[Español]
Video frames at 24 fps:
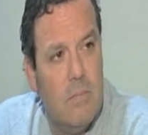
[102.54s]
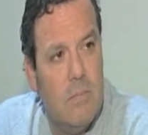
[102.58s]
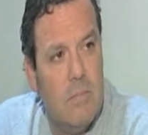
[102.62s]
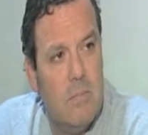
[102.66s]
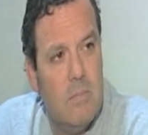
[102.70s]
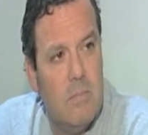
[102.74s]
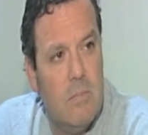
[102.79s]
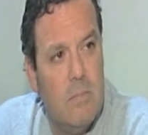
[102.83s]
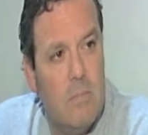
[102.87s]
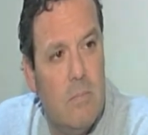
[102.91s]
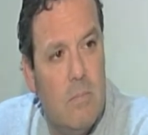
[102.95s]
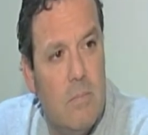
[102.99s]

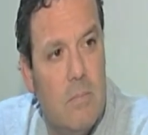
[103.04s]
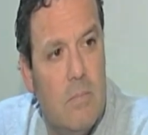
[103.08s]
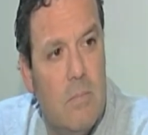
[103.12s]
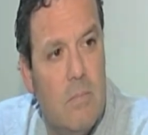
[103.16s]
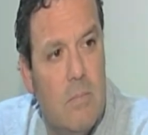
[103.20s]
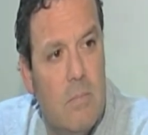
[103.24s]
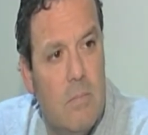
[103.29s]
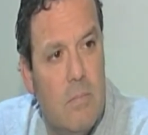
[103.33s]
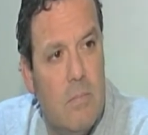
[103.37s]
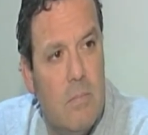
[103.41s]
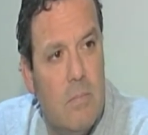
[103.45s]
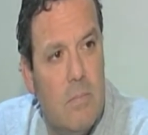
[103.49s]
¿le llena
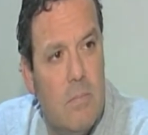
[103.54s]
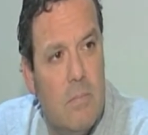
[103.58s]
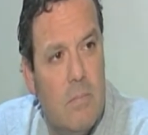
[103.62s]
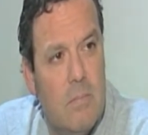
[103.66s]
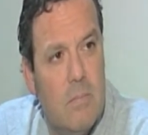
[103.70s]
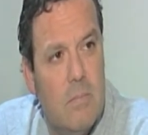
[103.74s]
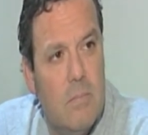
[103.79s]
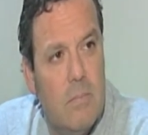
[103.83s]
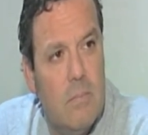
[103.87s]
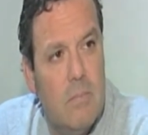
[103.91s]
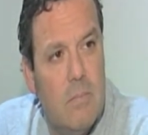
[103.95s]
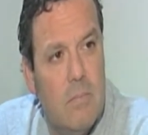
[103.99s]
lo
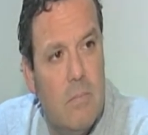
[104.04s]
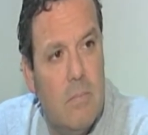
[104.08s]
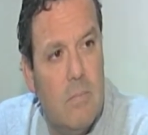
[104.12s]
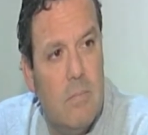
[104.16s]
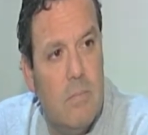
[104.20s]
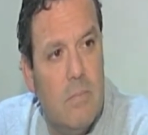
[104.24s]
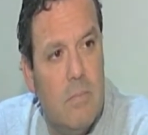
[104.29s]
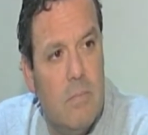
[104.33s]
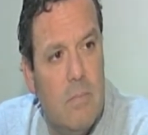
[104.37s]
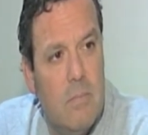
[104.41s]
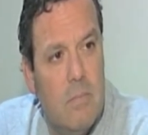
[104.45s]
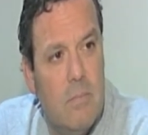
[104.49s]
de Nahuel
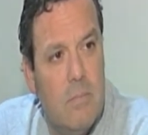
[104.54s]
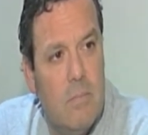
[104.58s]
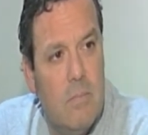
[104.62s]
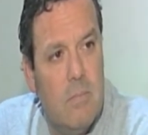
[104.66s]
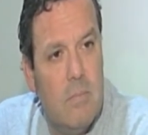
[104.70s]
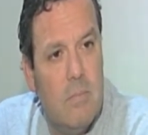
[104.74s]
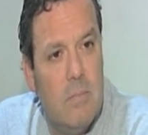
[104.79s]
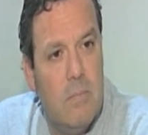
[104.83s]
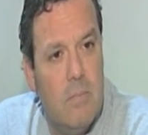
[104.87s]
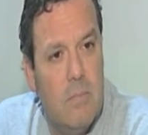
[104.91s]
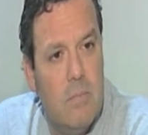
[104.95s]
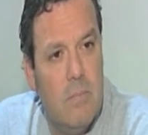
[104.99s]
Pan hasta el
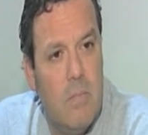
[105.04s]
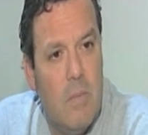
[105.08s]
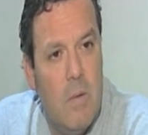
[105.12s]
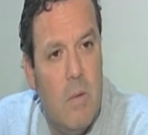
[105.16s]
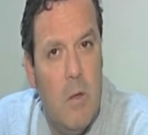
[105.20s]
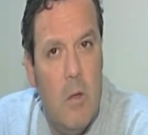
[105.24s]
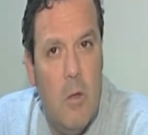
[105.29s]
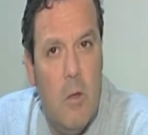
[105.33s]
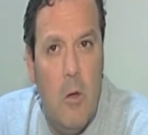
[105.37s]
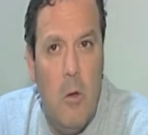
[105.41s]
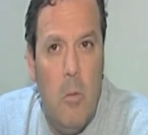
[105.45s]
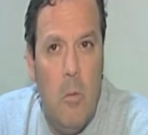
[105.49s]
momento?
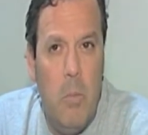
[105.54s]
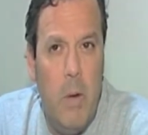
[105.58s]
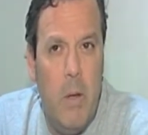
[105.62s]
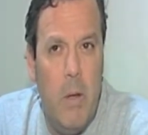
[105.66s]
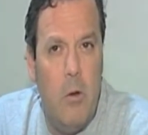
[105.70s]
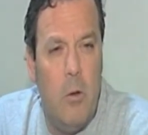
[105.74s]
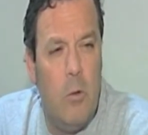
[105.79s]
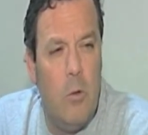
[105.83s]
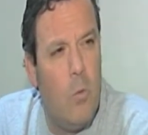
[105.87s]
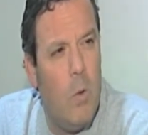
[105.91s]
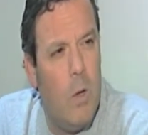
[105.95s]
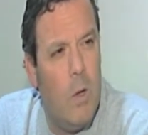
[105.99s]

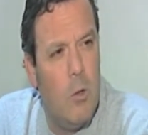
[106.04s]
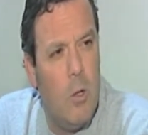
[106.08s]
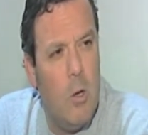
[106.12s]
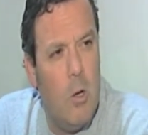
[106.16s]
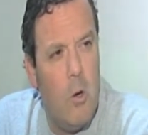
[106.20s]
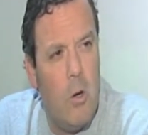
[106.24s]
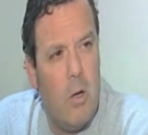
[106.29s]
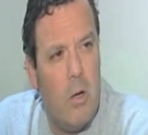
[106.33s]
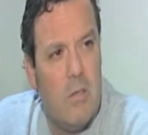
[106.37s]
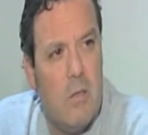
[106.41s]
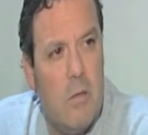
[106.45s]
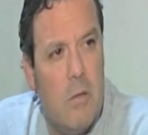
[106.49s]
Bueno, en cuanto a
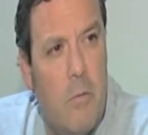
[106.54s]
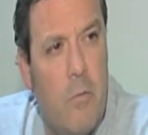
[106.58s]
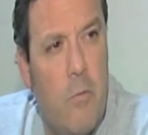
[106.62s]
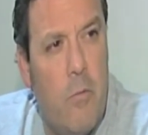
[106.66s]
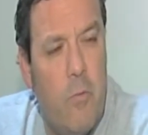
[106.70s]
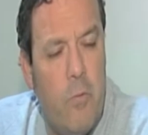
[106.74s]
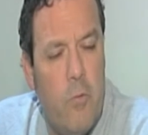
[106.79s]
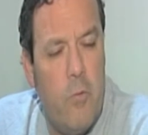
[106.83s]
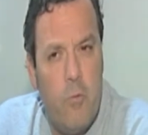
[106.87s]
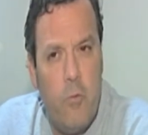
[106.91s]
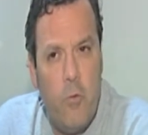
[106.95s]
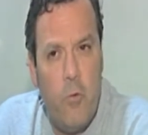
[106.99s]
los
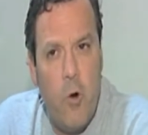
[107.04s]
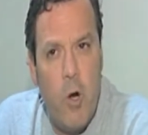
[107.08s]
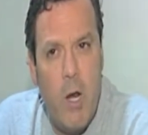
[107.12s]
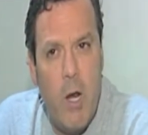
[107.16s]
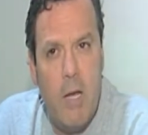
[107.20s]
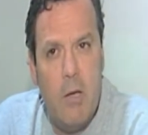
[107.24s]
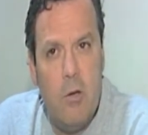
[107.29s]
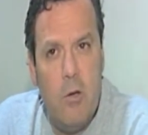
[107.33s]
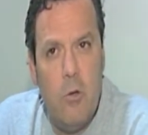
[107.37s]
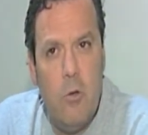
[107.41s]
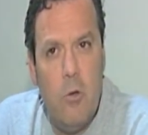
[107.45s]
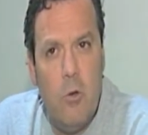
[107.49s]
reservos
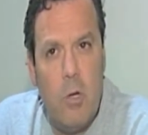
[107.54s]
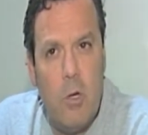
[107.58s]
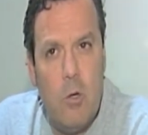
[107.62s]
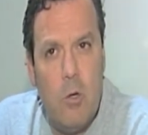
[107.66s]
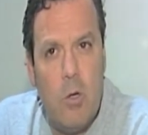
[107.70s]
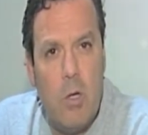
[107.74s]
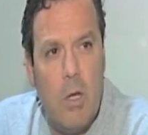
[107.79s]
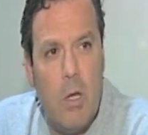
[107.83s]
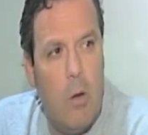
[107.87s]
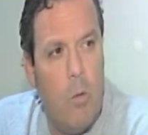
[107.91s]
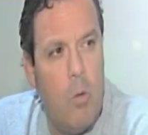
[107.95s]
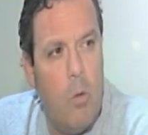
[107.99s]
foráneos, yo
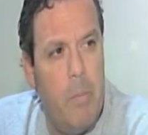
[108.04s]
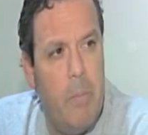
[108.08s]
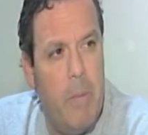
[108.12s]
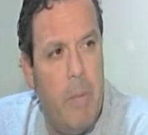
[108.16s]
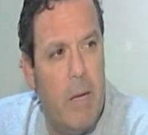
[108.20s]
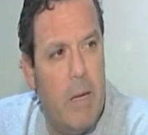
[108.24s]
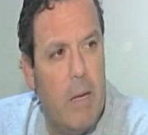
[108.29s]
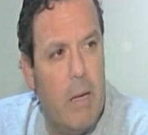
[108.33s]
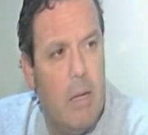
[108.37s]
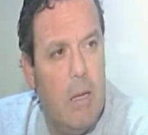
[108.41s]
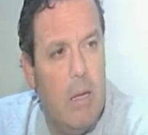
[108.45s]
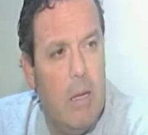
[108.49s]
creo que Nahuel
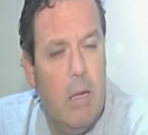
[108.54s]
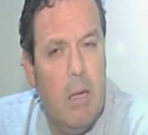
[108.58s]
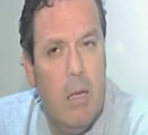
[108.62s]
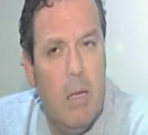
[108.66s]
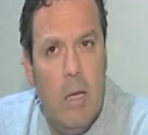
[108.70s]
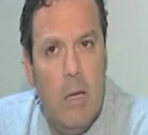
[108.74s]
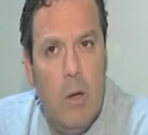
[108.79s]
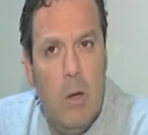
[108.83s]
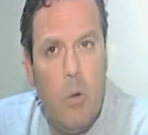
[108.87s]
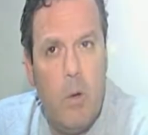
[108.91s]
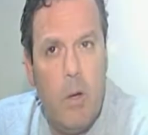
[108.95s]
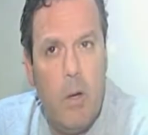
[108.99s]
Pan
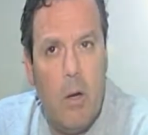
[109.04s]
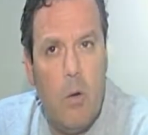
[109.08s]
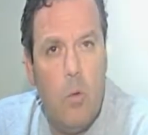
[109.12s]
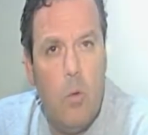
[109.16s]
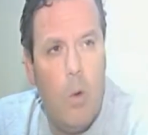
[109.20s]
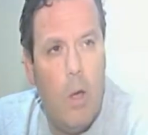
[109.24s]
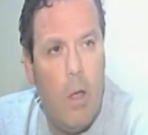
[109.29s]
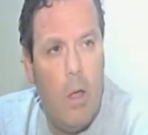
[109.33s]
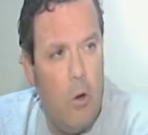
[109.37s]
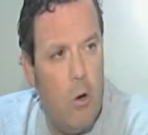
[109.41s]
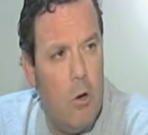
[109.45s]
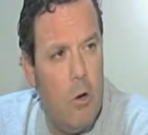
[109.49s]
es un gran
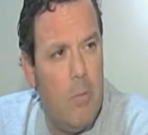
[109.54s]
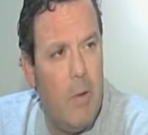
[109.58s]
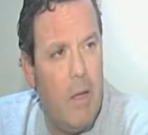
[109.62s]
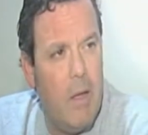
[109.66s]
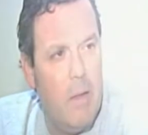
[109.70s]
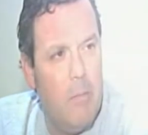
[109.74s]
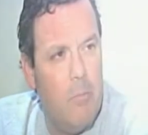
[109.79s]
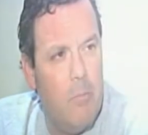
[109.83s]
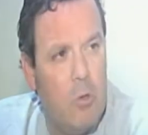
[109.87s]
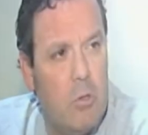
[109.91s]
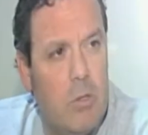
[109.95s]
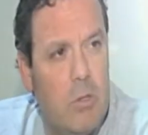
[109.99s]
jugador, va a
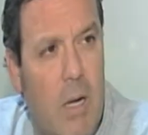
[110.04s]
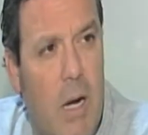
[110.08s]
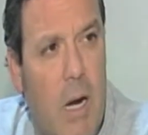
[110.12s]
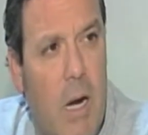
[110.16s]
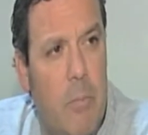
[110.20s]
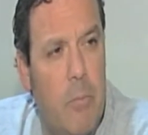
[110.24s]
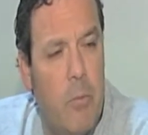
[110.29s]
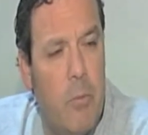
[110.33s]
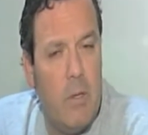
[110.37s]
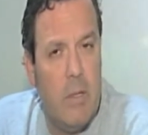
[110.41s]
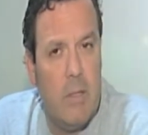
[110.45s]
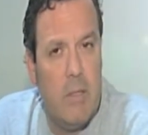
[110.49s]

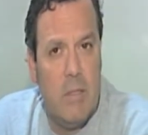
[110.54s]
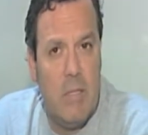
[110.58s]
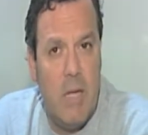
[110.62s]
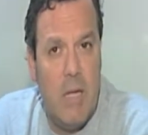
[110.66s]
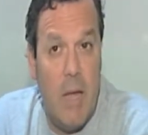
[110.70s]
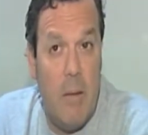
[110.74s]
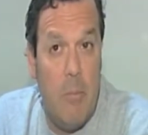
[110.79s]
demostrar, pues, y ha